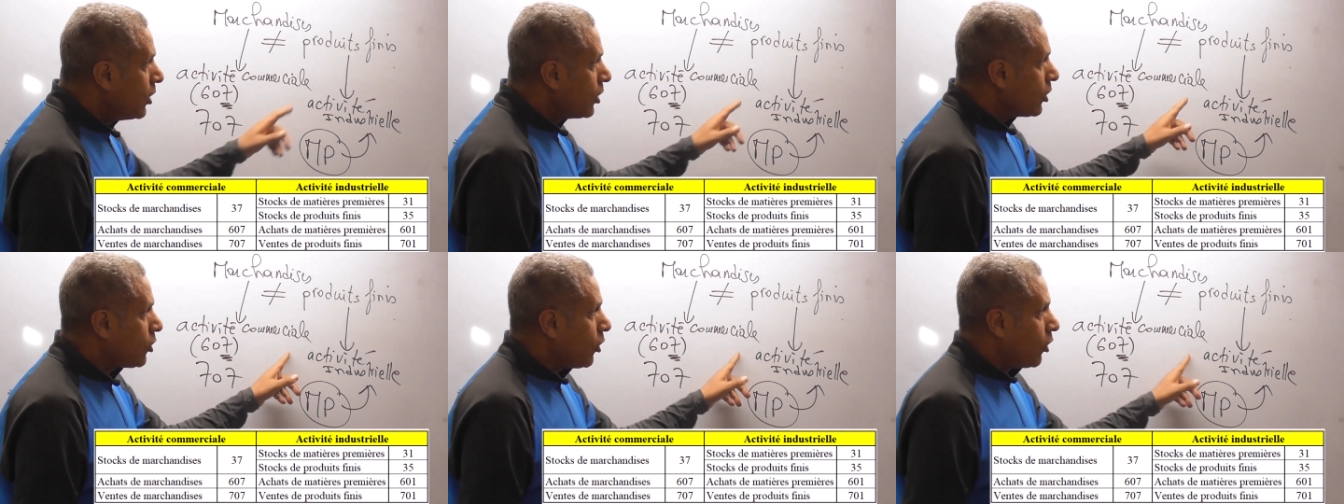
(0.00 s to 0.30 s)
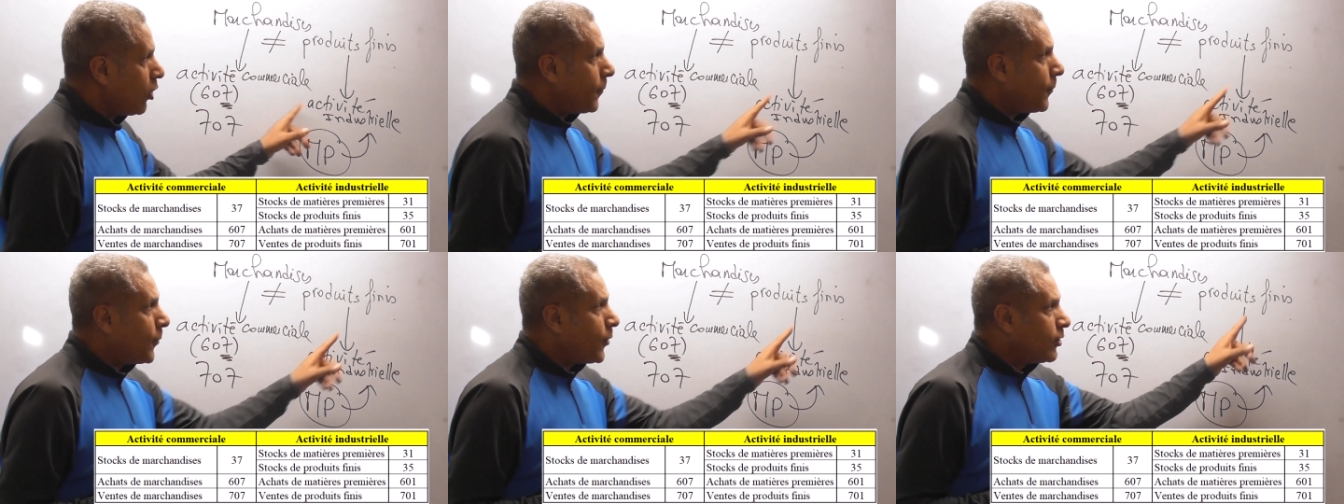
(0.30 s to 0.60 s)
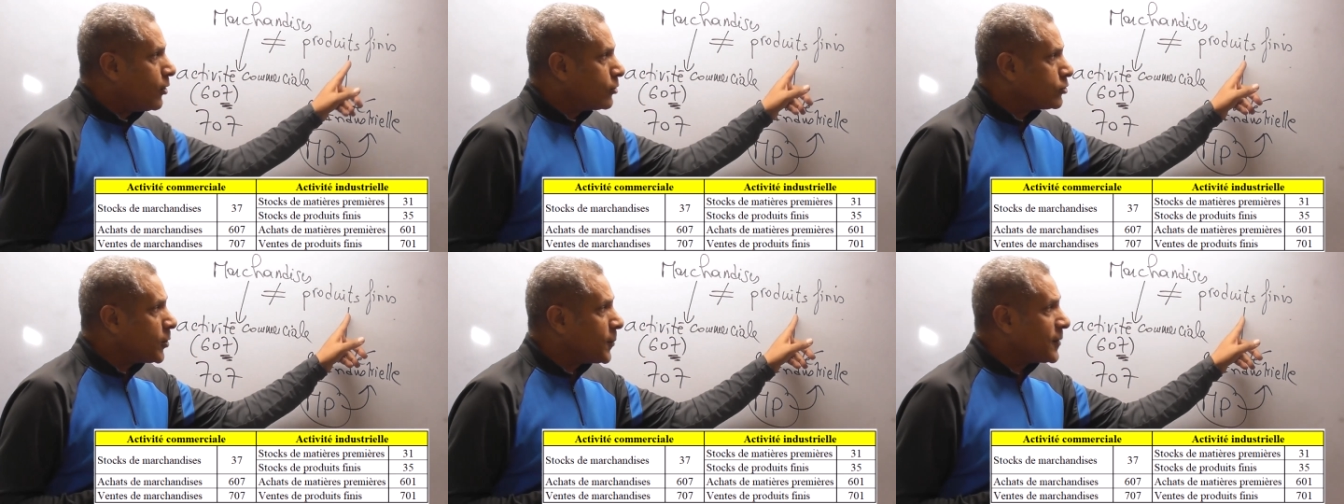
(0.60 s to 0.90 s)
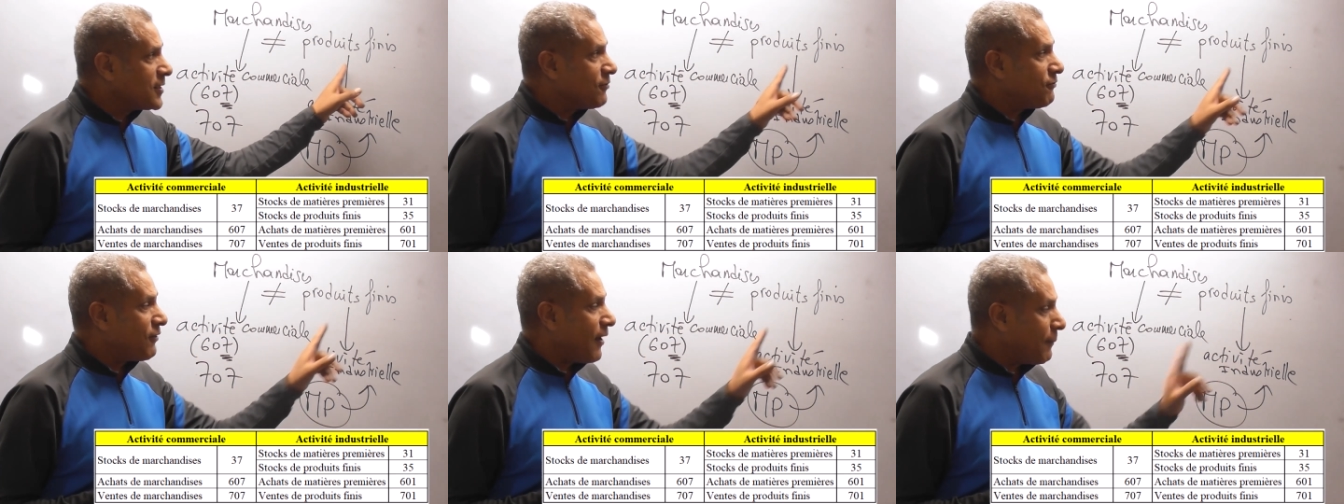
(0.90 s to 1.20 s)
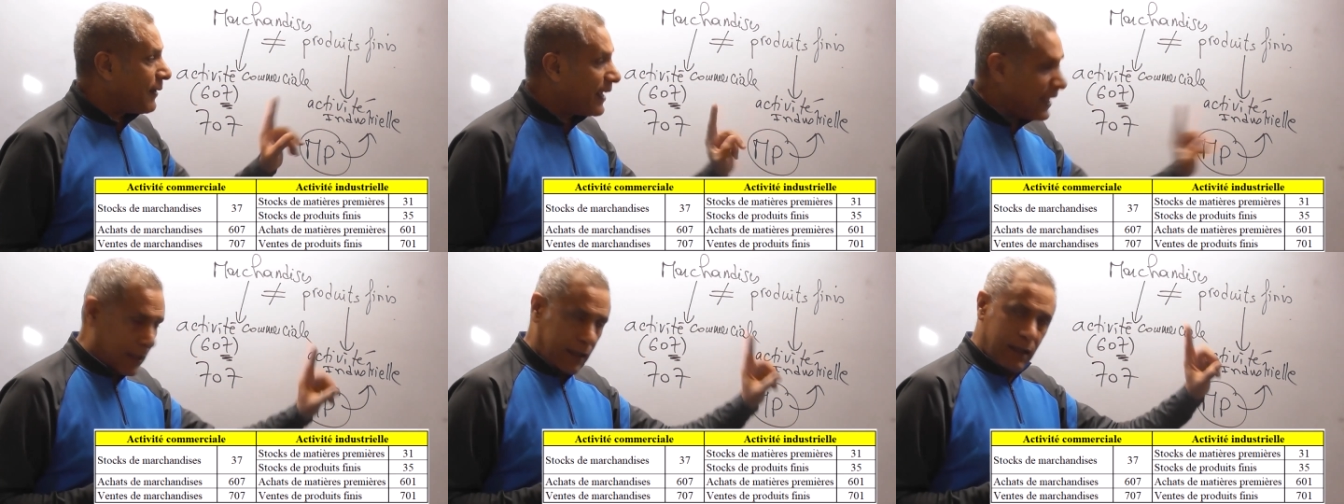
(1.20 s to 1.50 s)
Quand l'entreprise
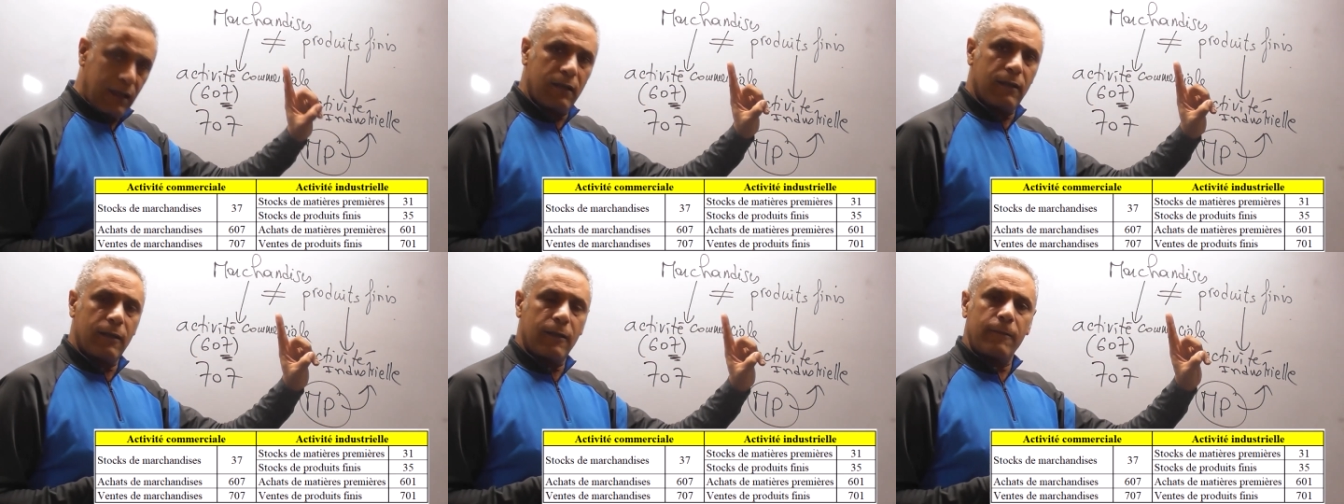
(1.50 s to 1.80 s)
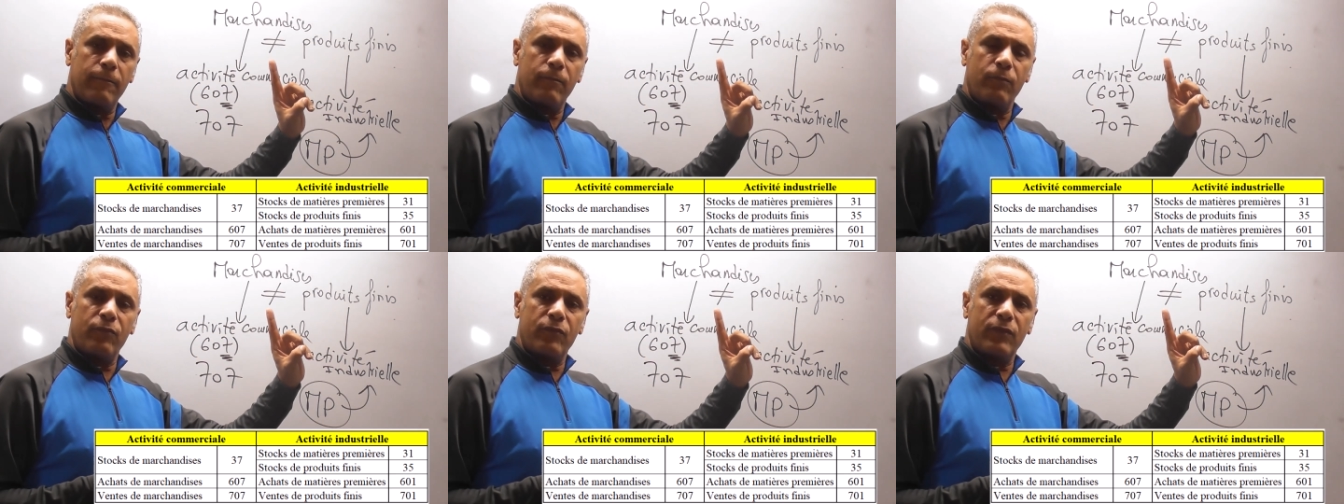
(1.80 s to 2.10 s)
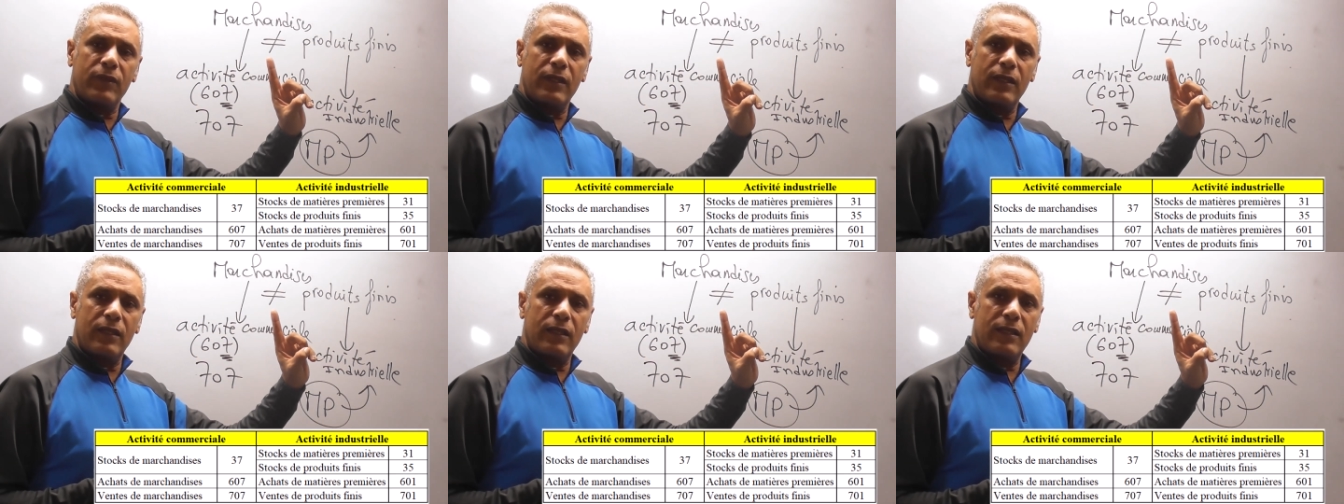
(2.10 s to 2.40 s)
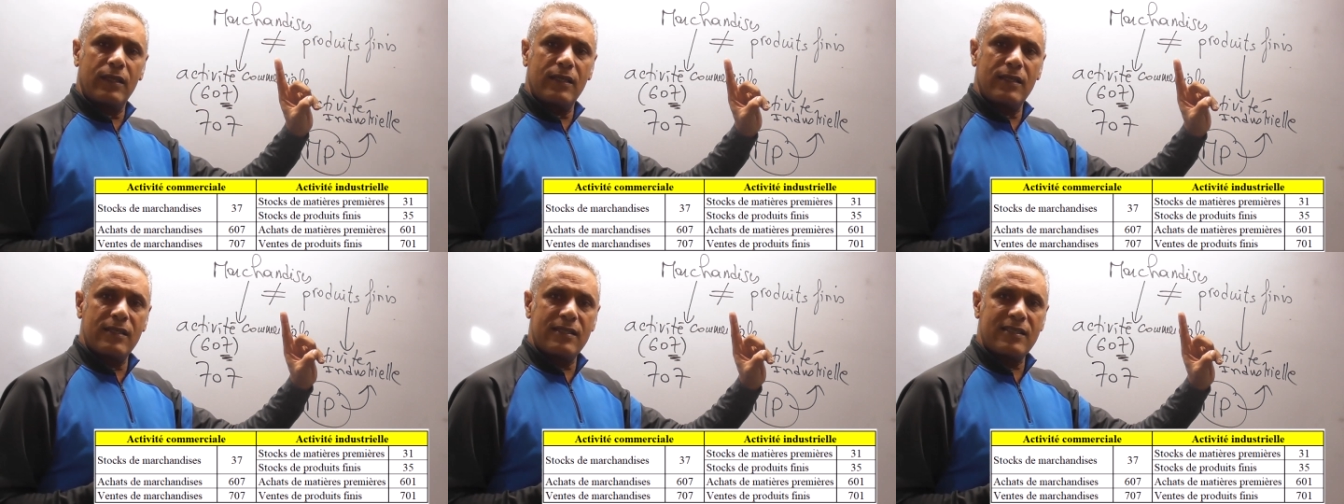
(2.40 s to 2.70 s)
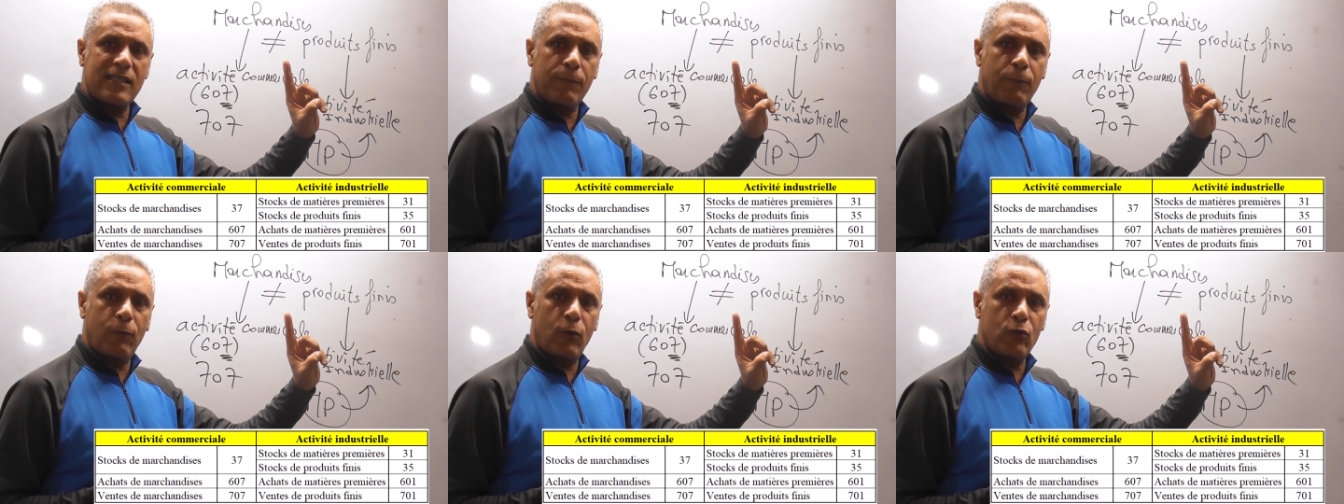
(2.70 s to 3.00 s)
fabrique
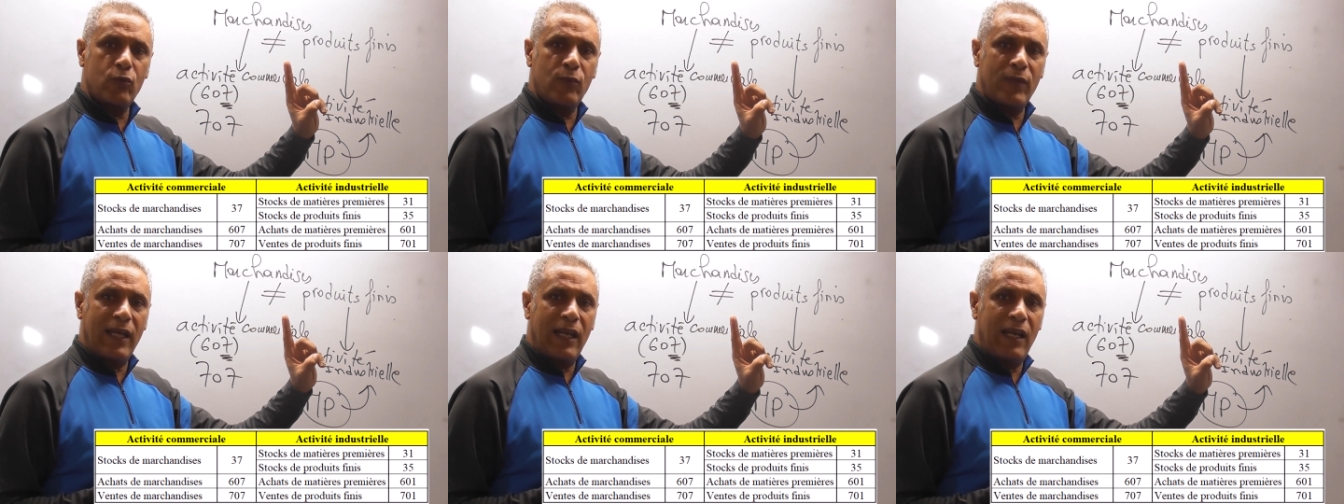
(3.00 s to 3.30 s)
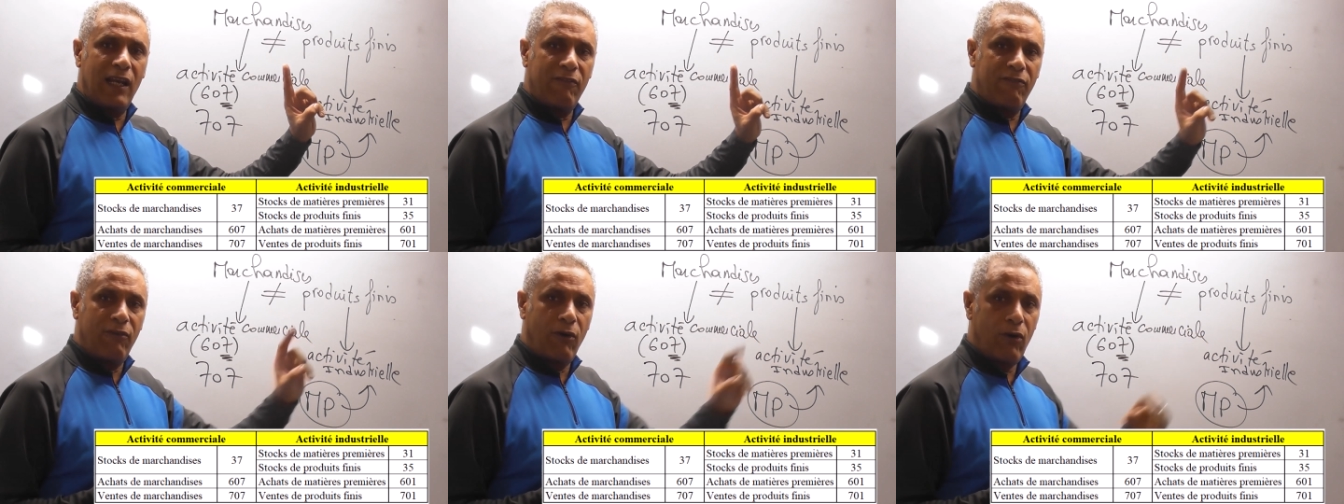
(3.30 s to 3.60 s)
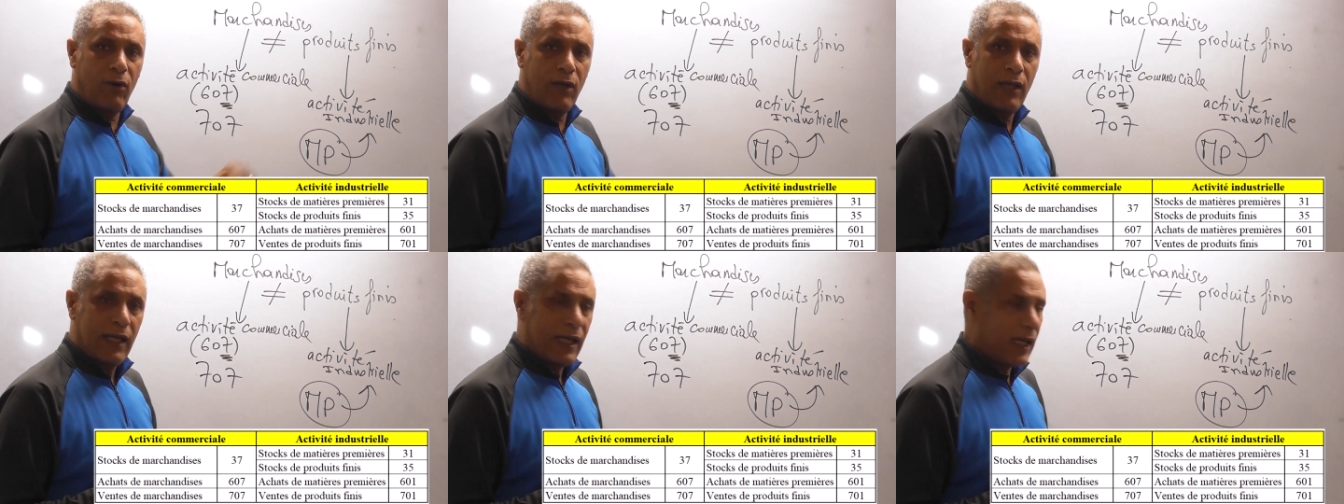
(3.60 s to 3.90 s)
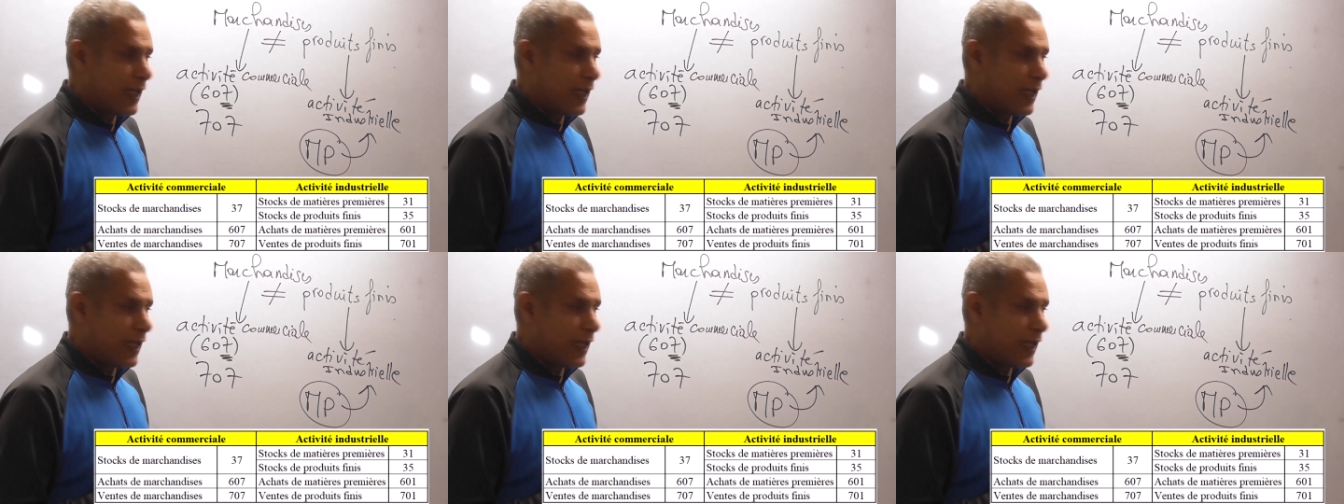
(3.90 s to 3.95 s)
ses produits et les vend,